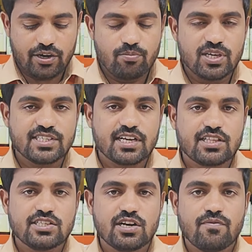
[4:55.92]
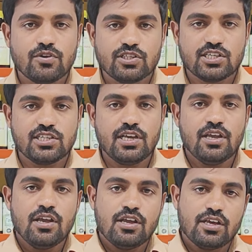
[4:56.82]
సరస్వతి లేయం వచ్చేసి ఏంటంటే
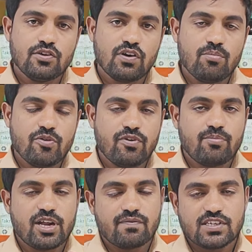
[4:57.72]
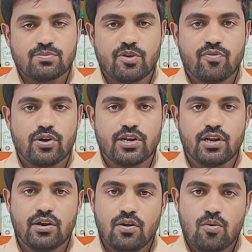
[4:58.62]
ఇది కూడా బిఫోర్ బ్రేక్ఫాస్ట్ బిఫోర్
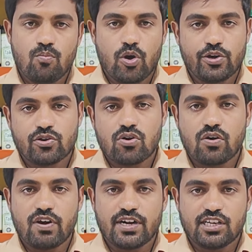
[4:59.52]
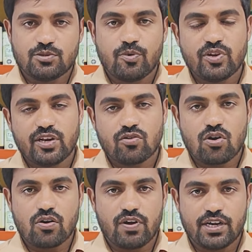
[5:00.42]
డిన్నర్ మార్నింగ్ ఒక వన్ టీ స్పూన్ ఈవినింగ్
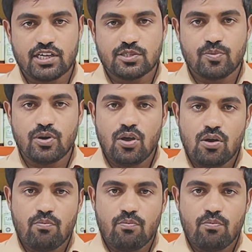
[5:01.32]
ఒక వన్ టీ స్పూన్